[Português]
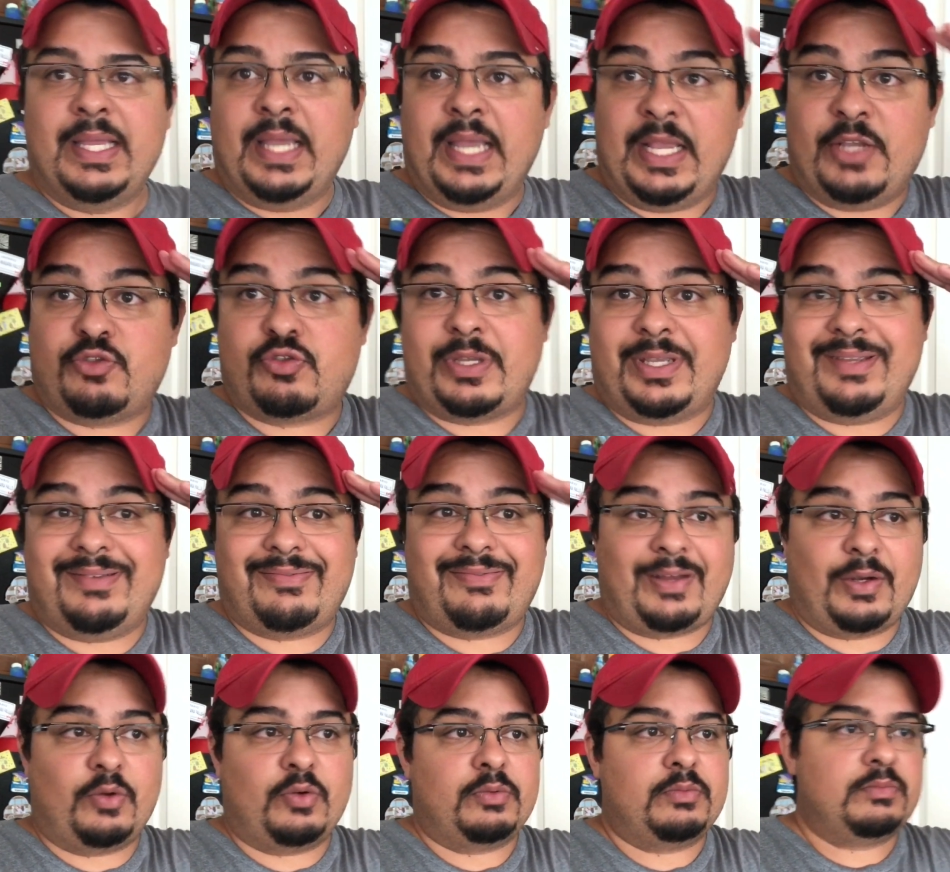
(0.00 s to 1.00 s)
É isso aí,
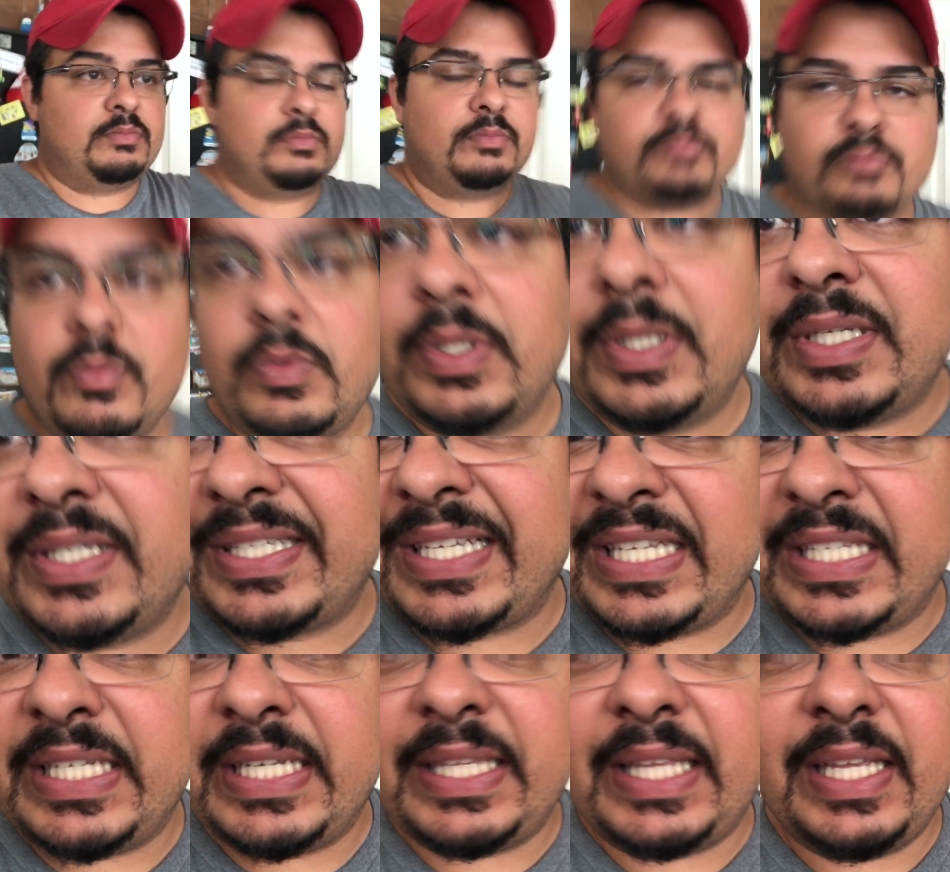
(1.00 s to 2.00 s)
falou.
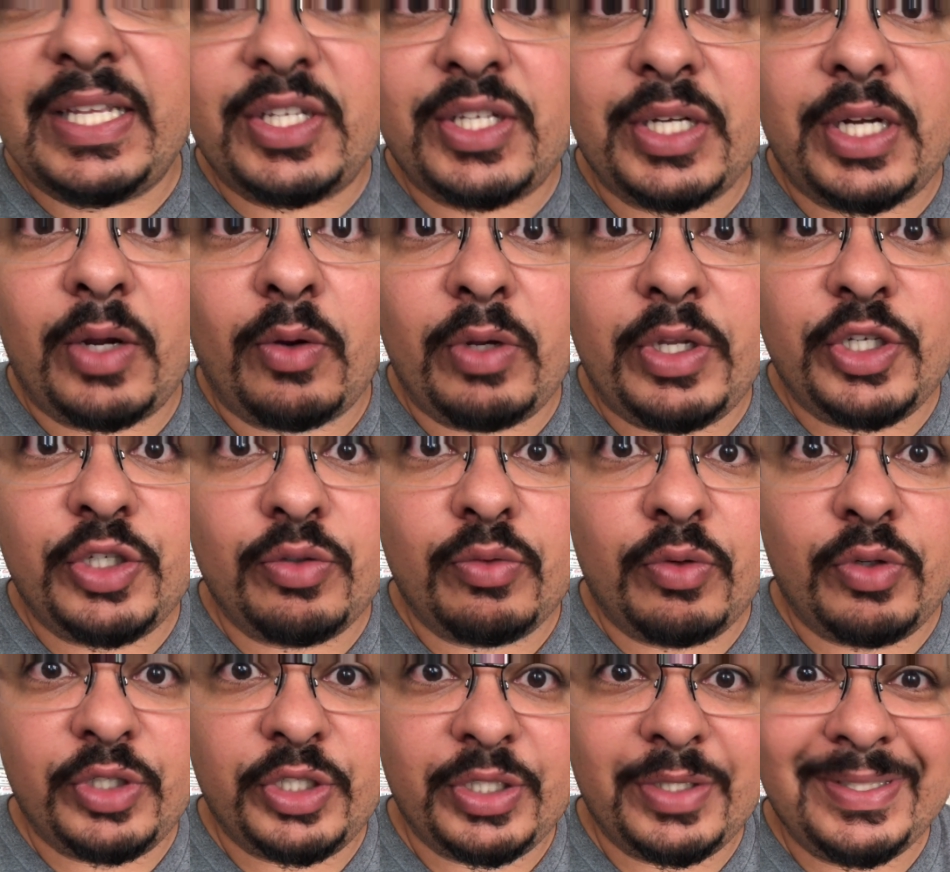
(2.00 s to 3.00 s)
Esqueci que tem que tirar o lixo
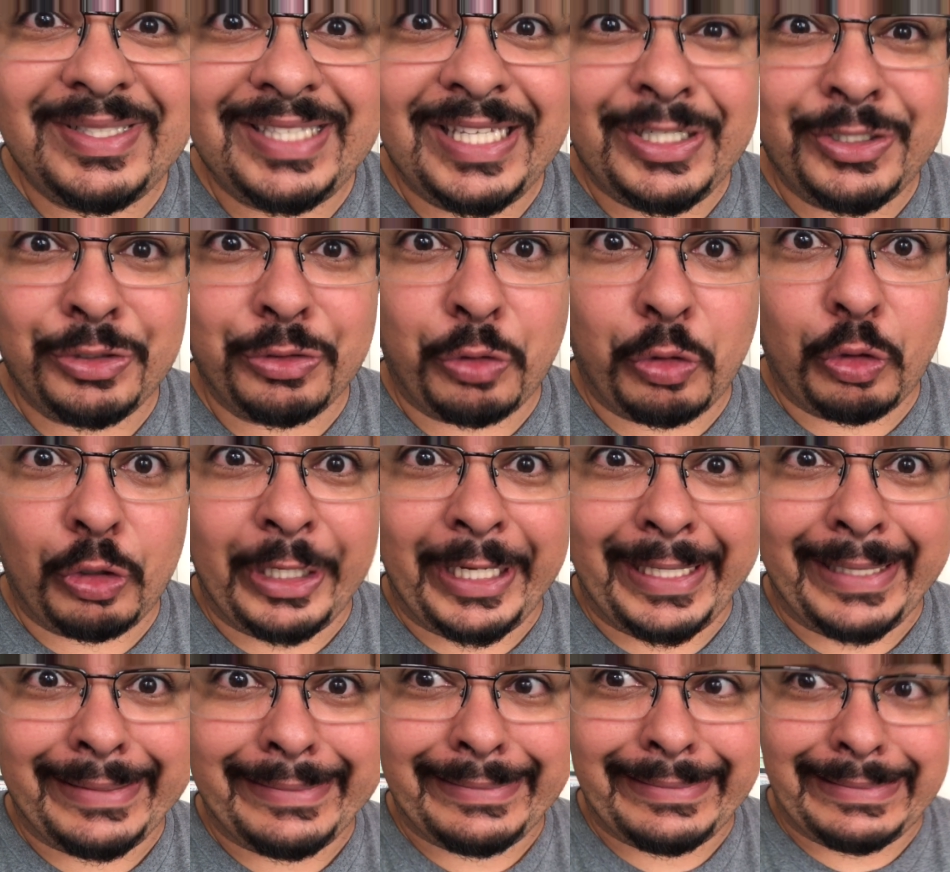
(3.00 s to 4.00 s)
hoje. Deixa eu
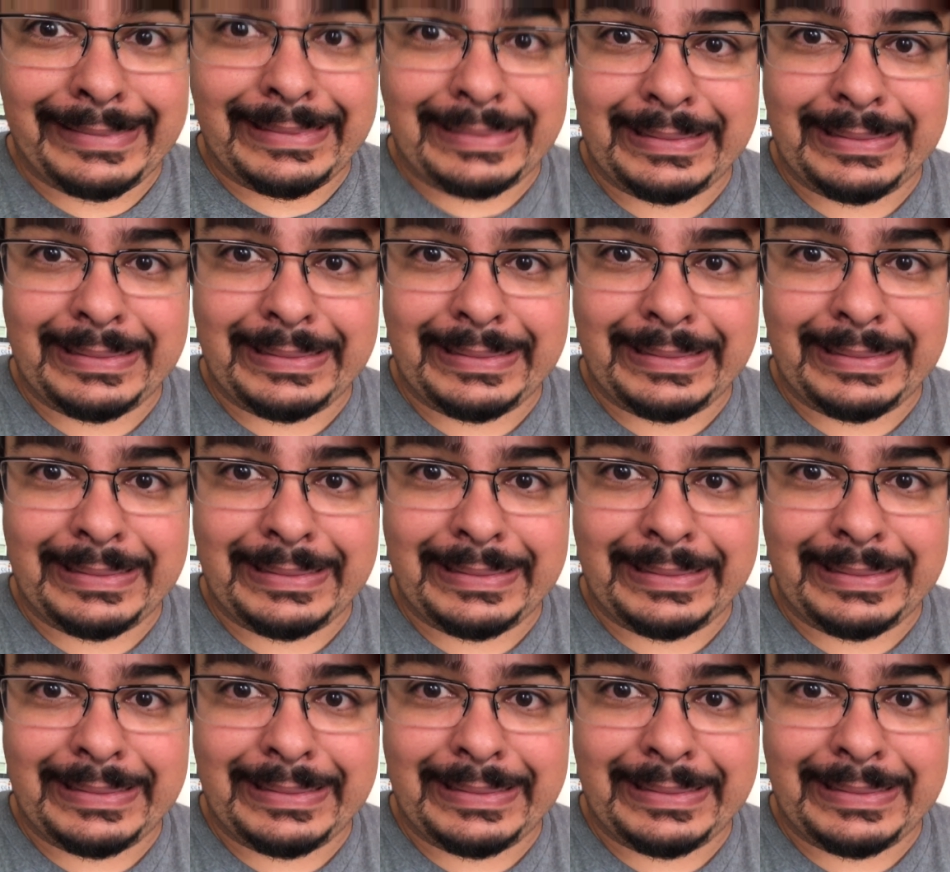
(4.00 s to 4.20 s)
correr.